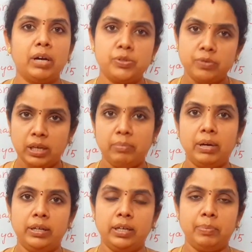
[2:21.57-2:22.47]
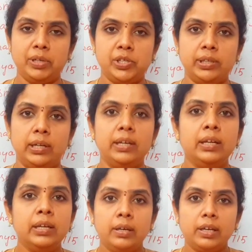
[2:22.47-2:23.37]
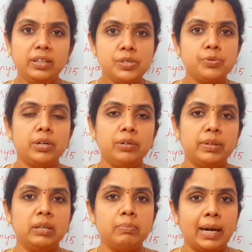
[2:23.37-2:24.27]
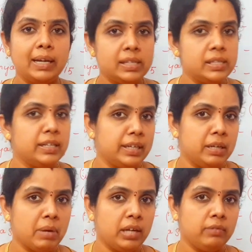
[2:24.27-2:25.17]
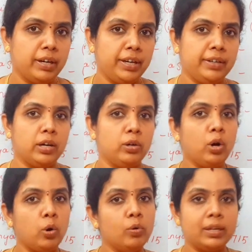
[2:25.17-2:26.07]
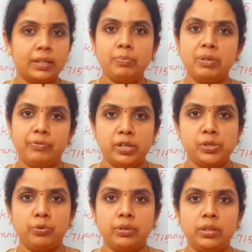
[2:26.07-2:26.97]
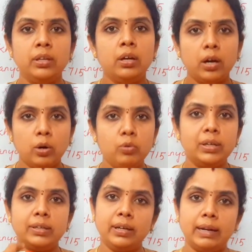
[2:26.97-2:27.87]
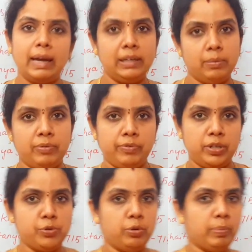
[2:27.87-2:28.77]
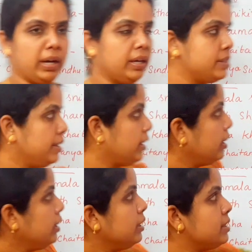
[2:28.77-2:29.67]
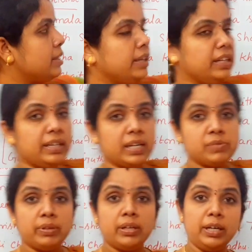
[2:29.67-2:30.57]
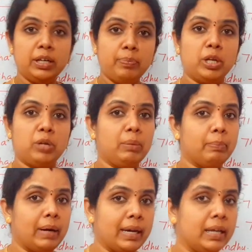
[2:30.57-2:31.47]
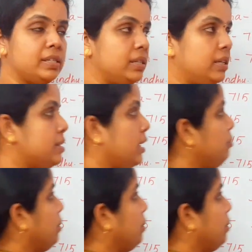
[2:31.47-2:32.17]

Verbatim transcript: மார்க்ஸும் சேமாக இருக்கிற பட்சத்தில் எந்த ஸ்டூடெண்ட் வந்து பயாலஜியில் நிறைய மார்க் வாங்கியிருக்காங்களோ அவங்களுக்கு தான் ப்ரிஃபரன்ஸ் கொடுத்து அவங்களுக்கு தான் ரேங்கில் ப்ரிஃபரன்ஸ் கொடுப்பாங்க சரியா சரி இன்கேஸ் வந்து ரெண்டு பேருமே பயாலஜியில் சேம்